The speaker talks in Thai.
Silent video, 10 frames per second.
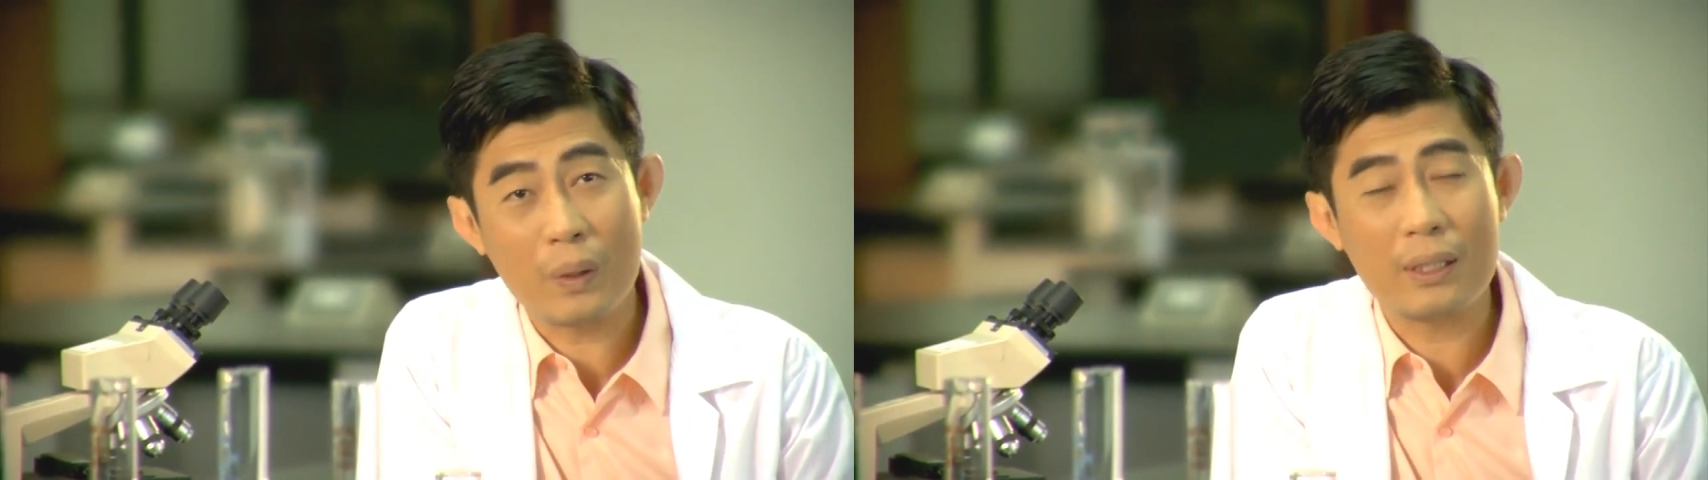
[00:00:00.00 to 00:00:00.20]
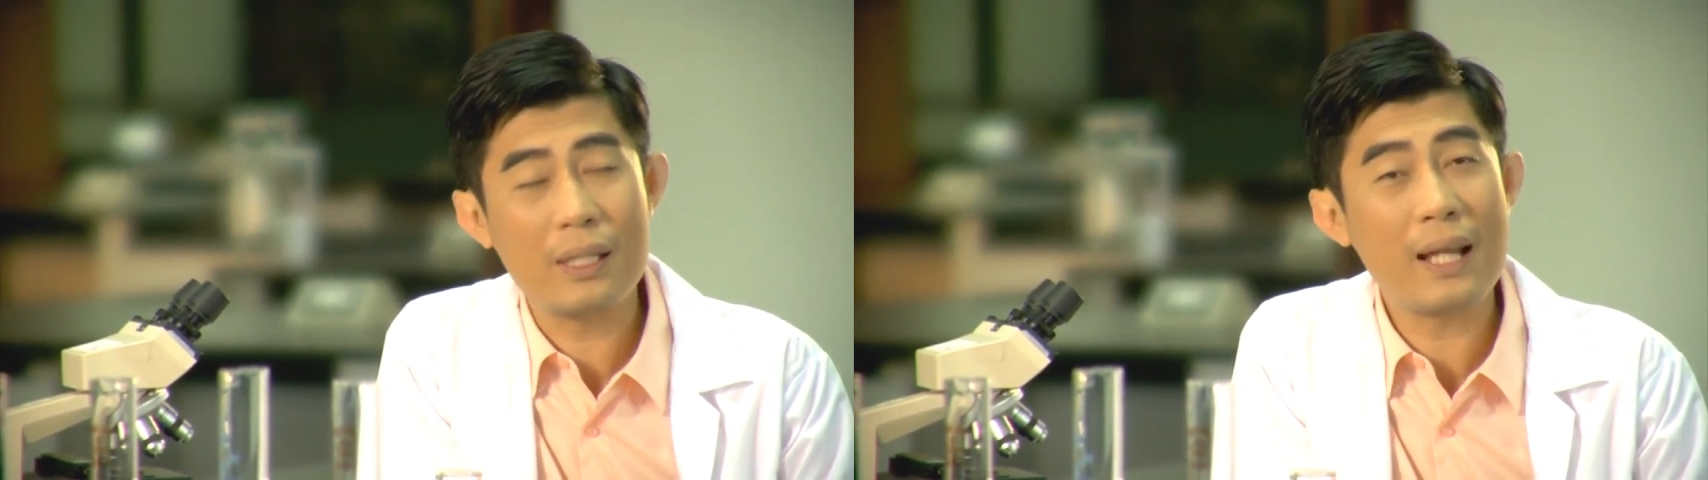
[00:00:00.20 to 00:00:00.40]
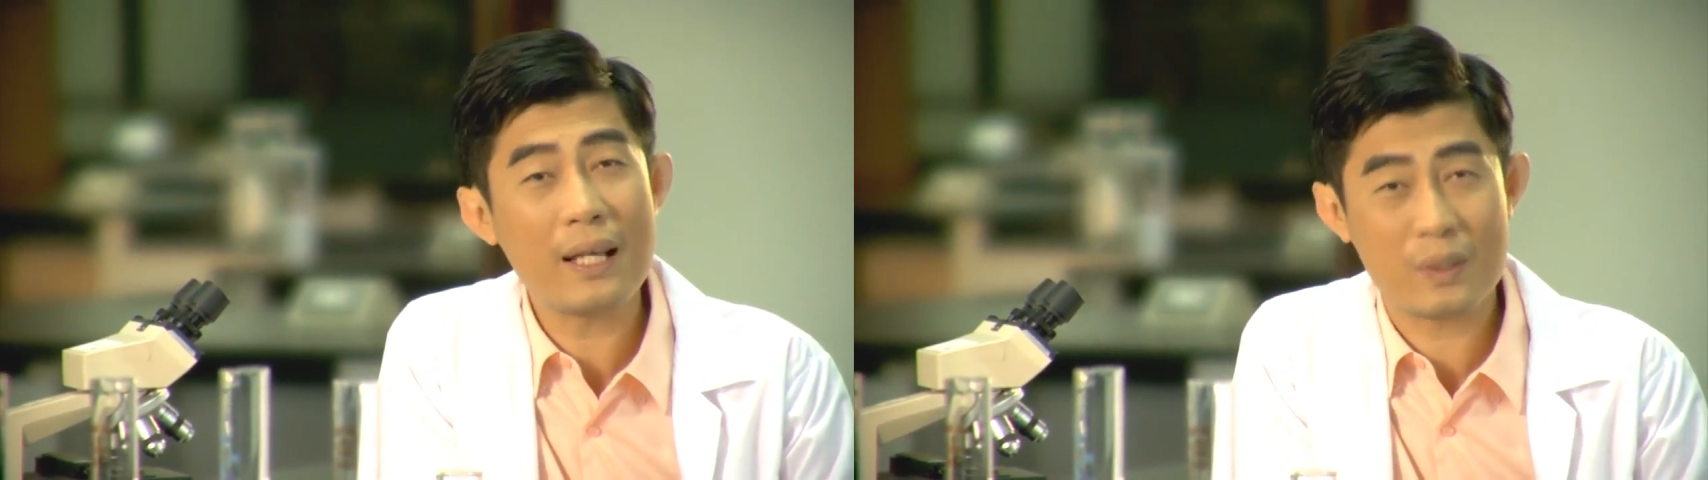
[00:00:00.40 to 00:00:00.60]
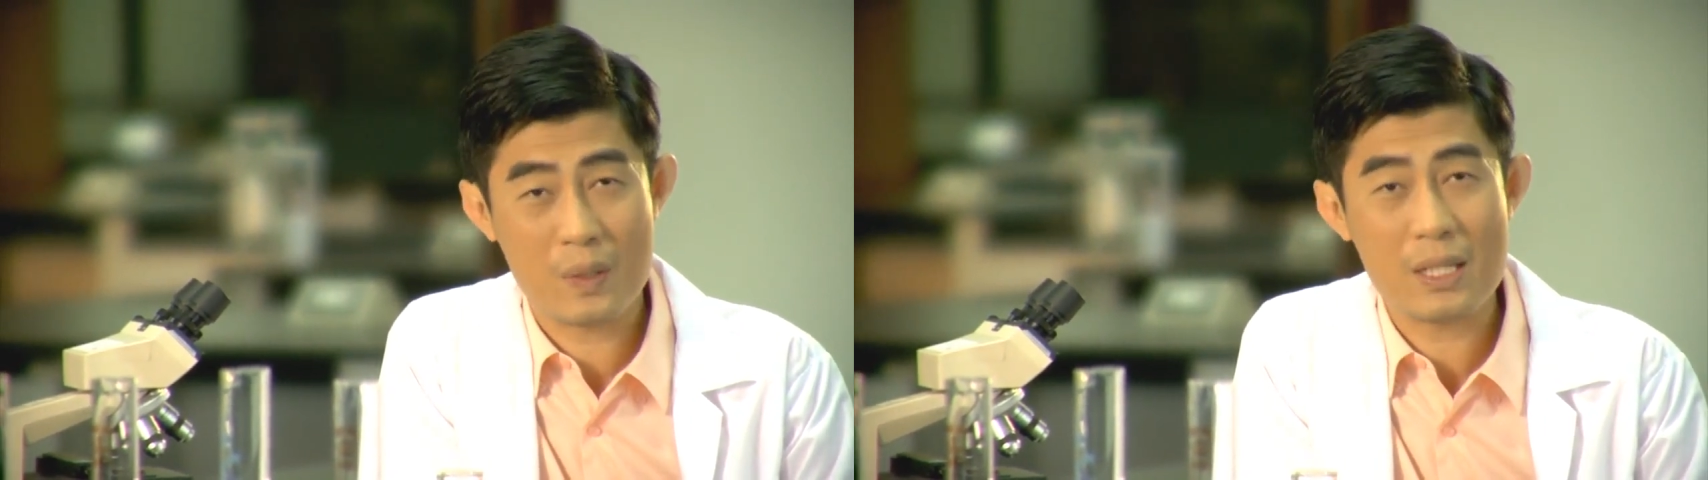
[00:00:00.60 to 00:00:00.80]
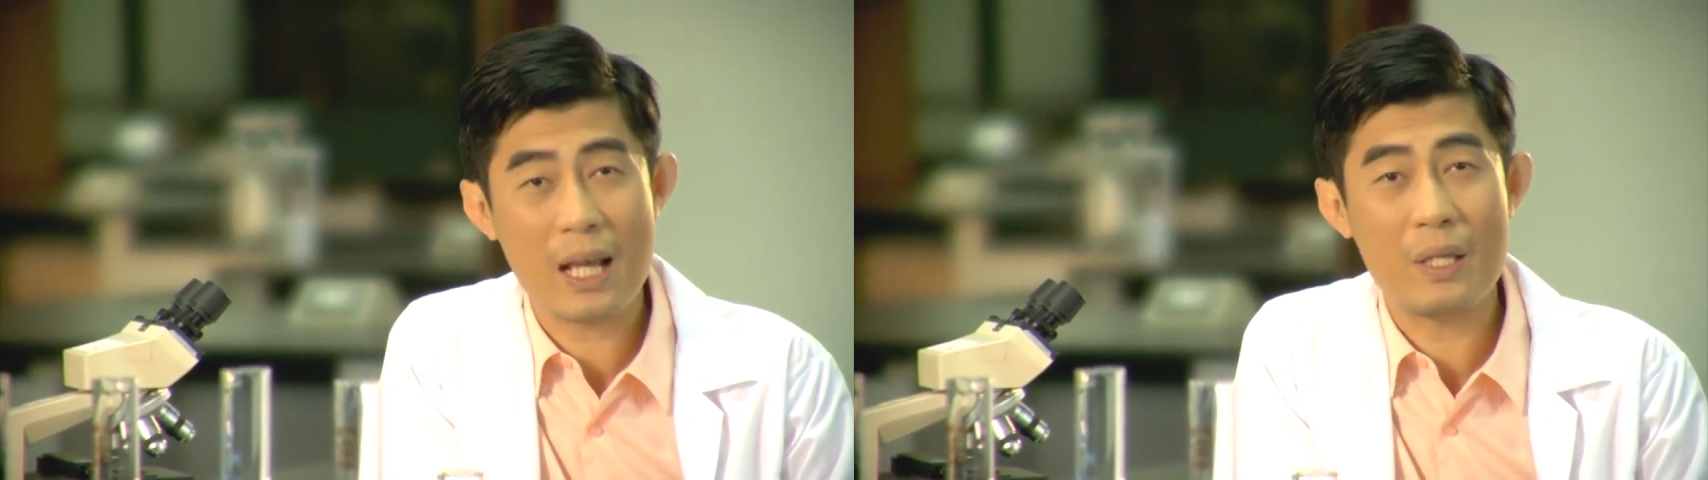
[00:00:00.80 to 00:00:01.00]
ฎีบทที่
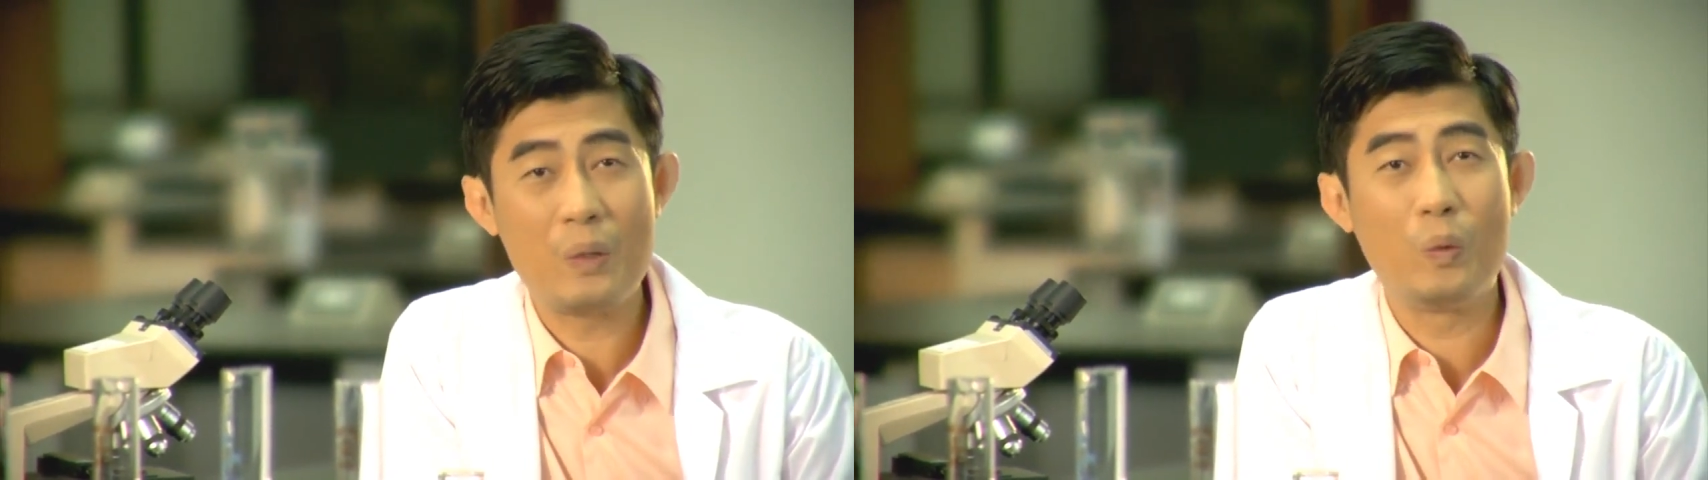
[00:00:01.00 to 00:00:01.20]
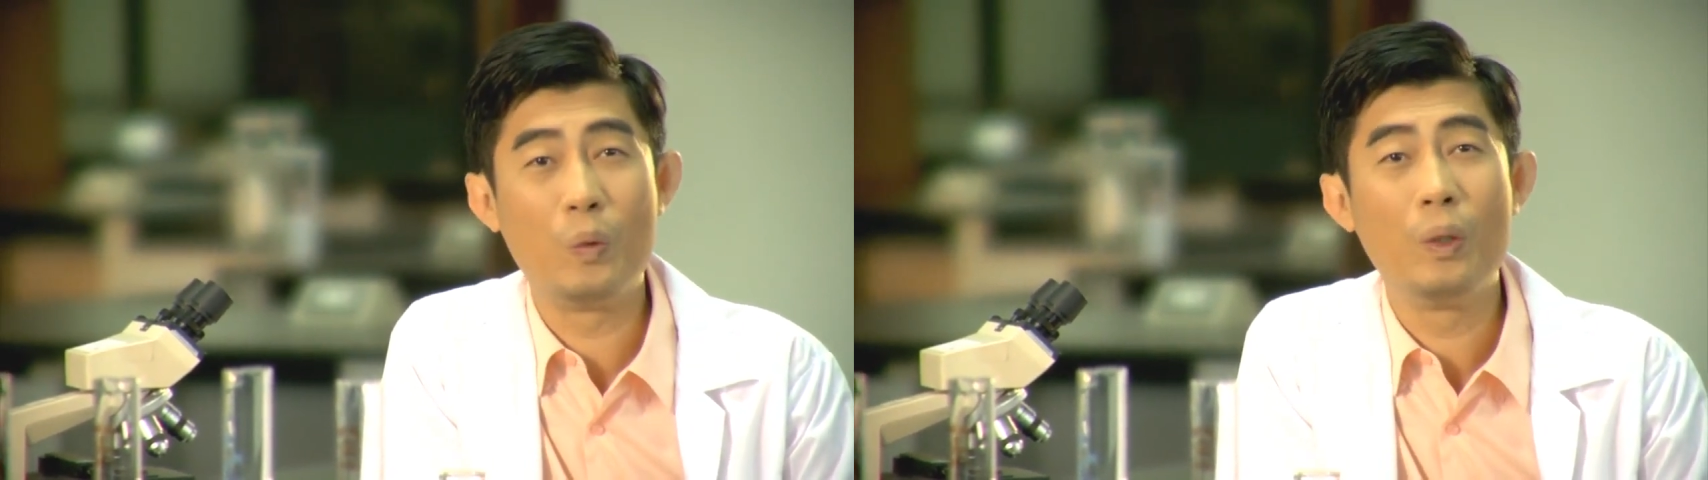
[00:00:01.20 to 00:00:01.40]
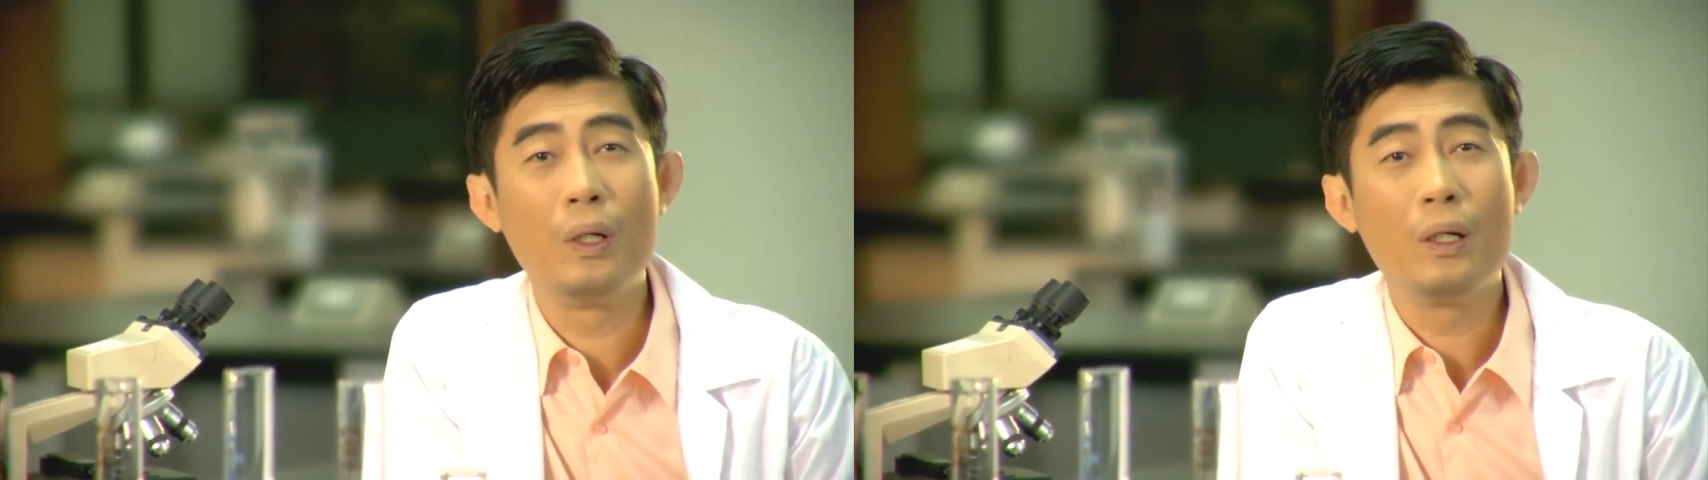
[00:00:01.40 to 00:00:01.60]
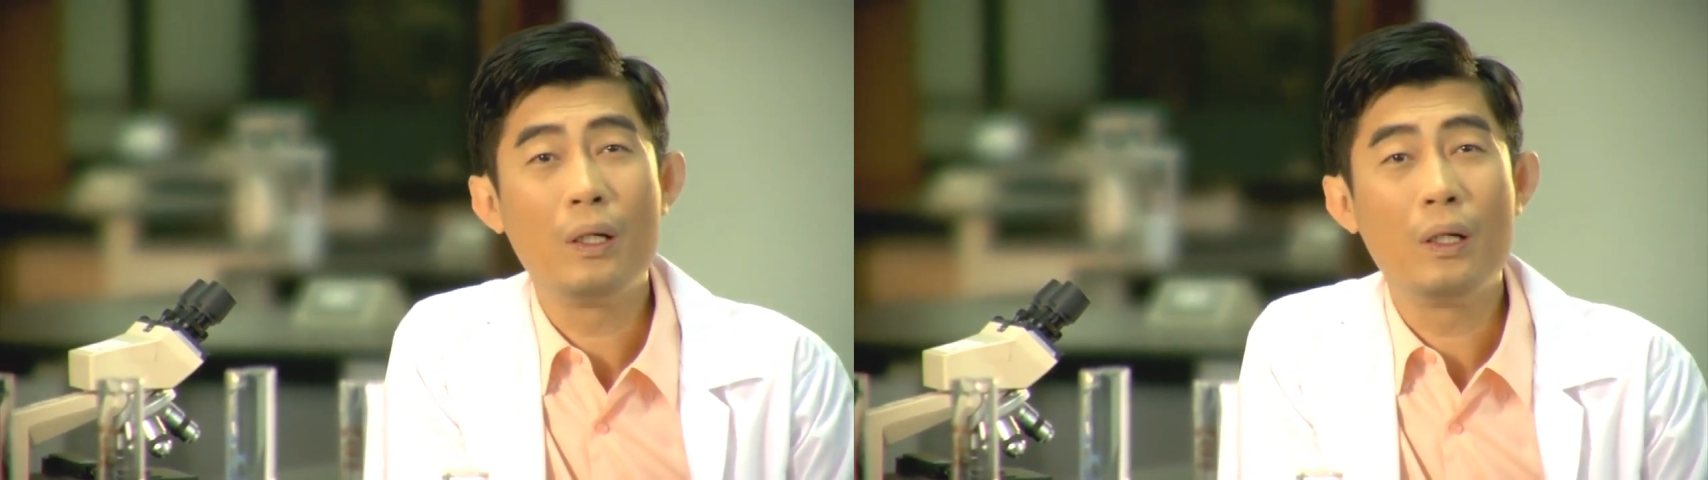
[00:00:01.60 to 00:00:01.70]
น่าสนใจอยู่